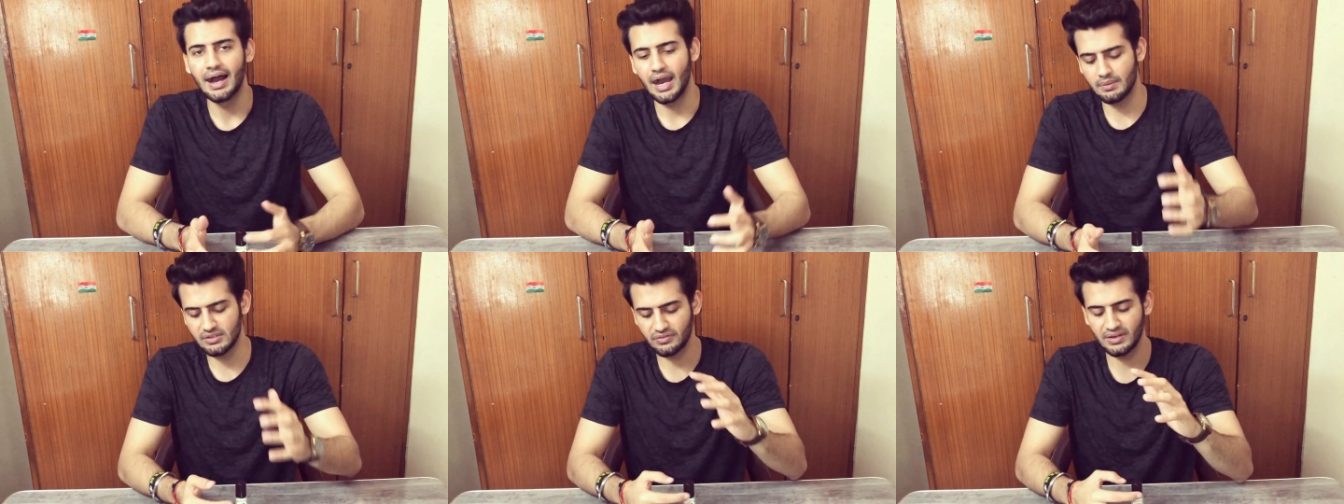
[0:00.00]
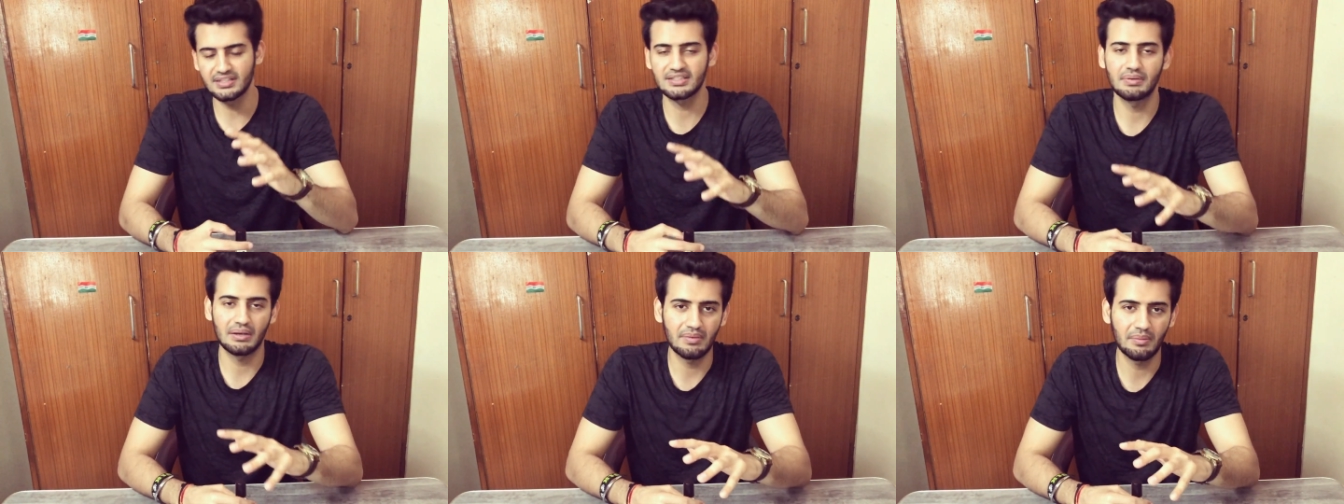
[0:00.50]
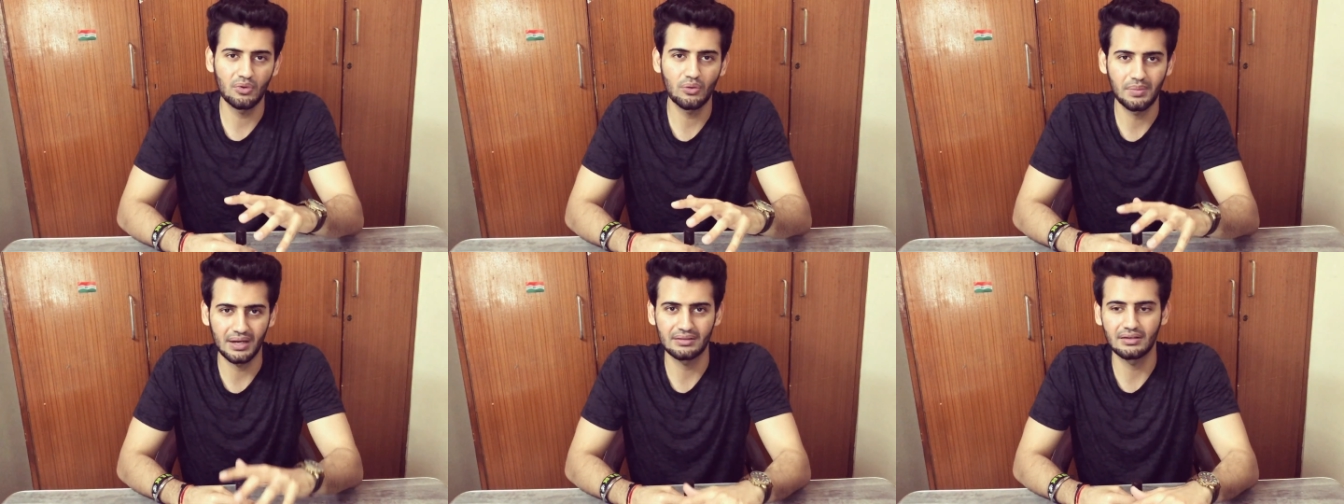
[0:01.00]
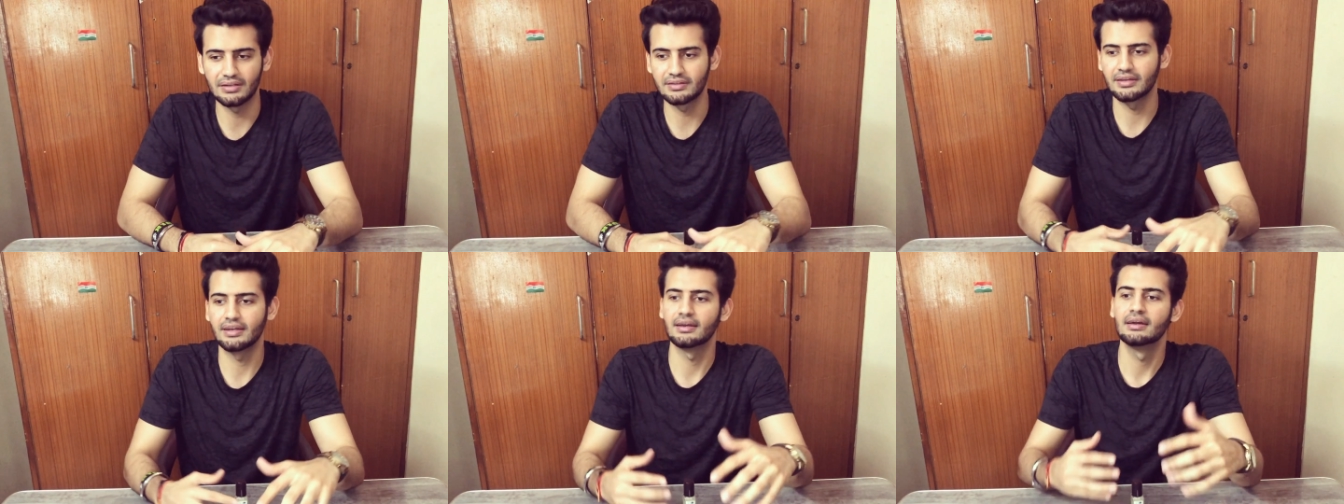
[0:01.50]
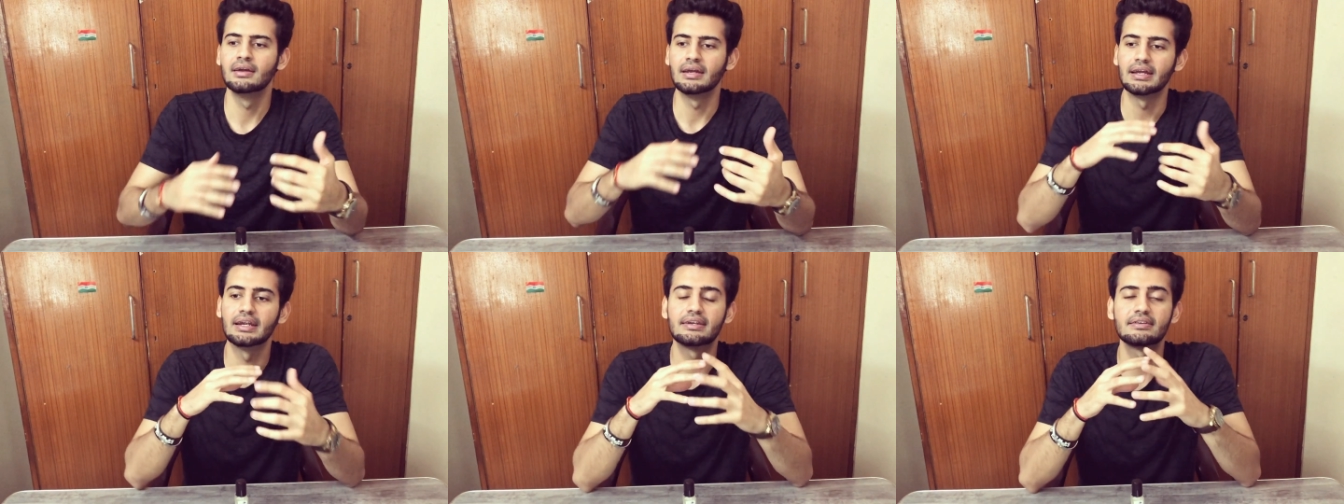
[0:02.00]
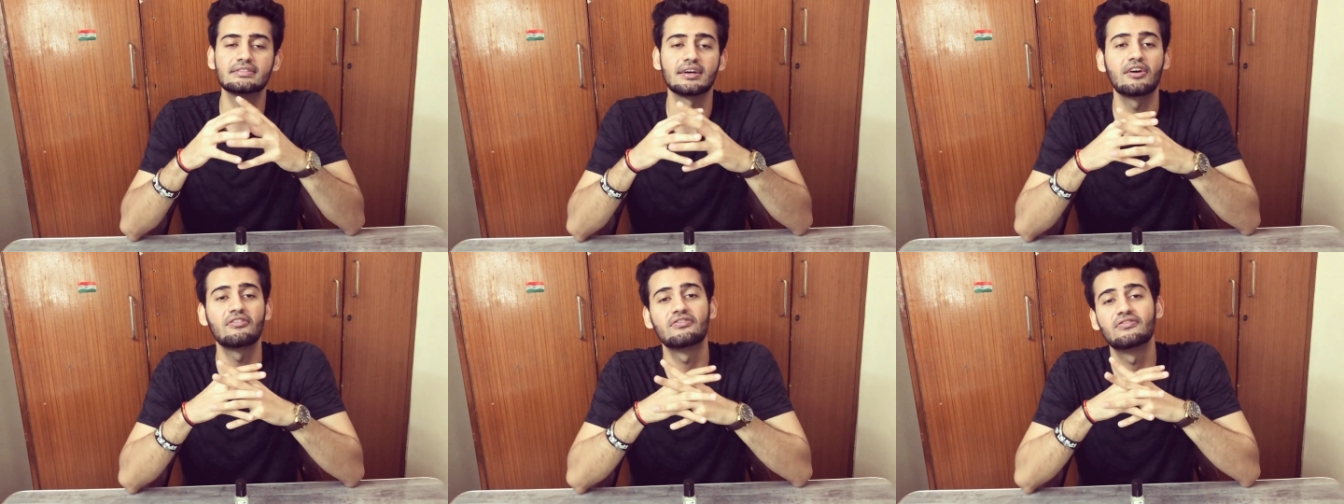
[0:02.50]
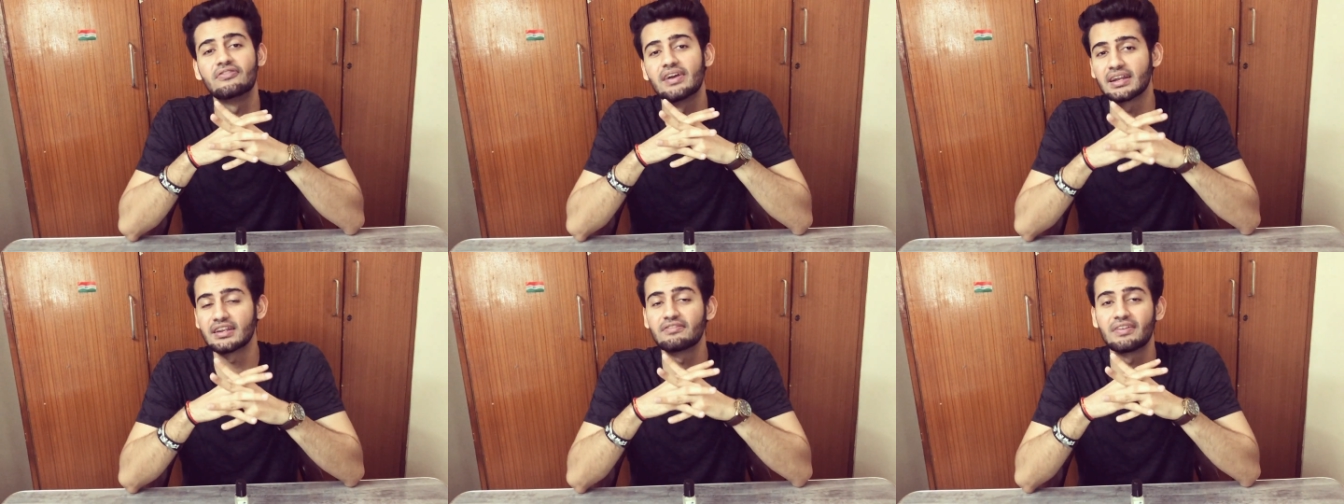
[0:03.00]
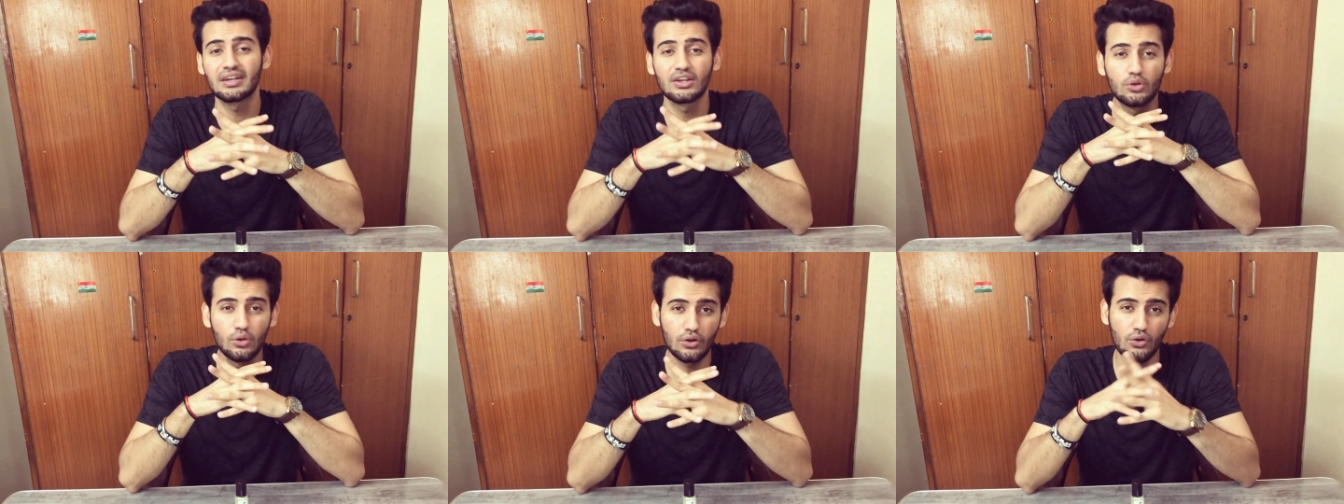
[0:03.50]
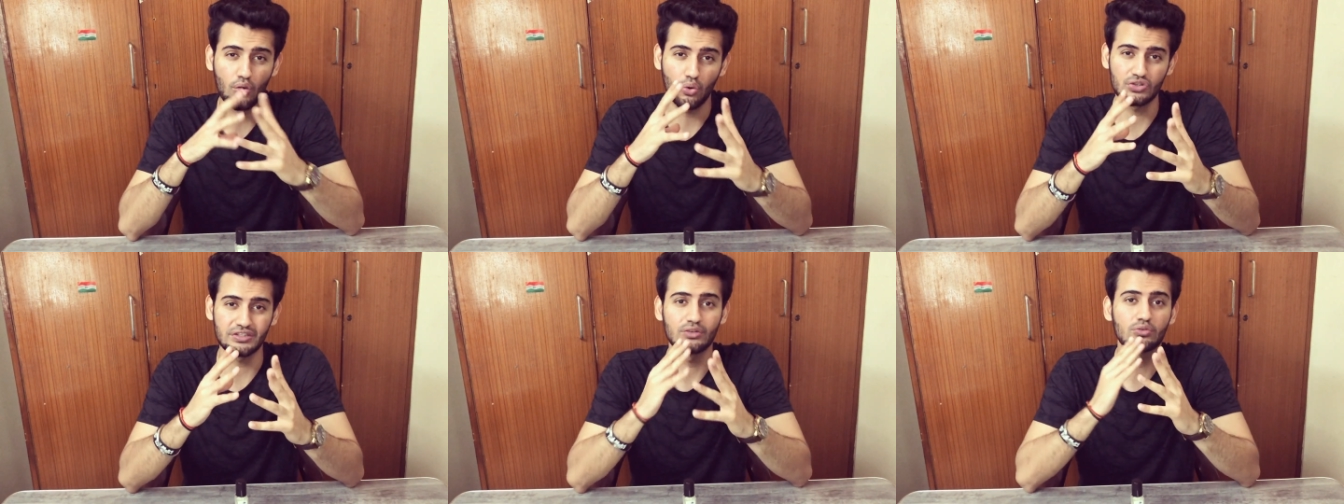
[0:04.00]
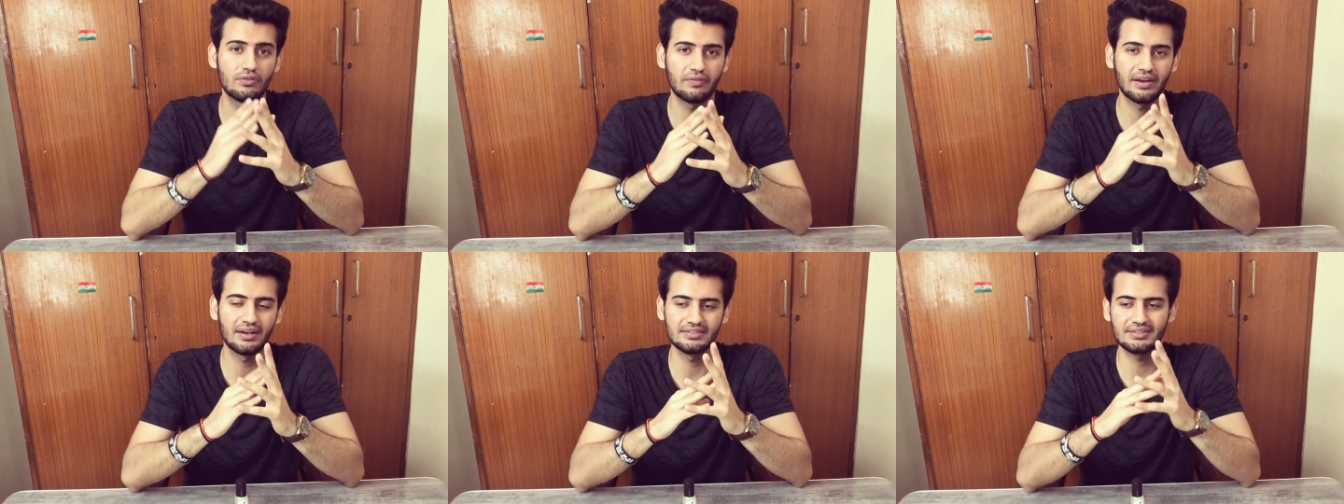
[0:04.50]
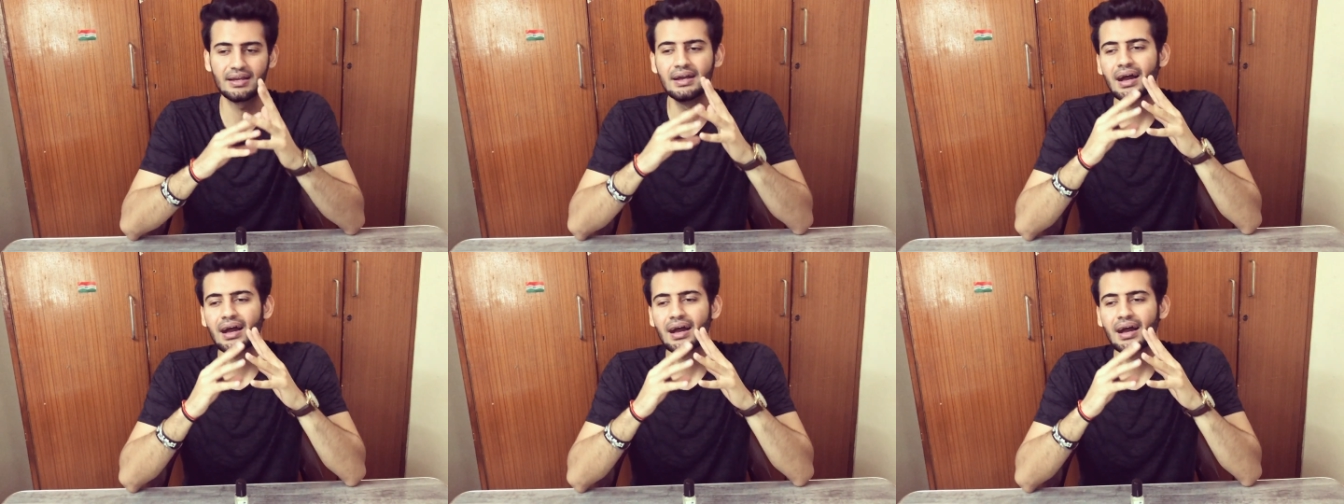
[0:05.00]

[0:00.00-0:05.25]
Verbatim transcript: अब इस फ्रेग्रेंस के बारे में हम लोग बात करते हैं इट इज़ अ वेरी वेरी गुड रोज एंड वुड फ्रेग्रेंस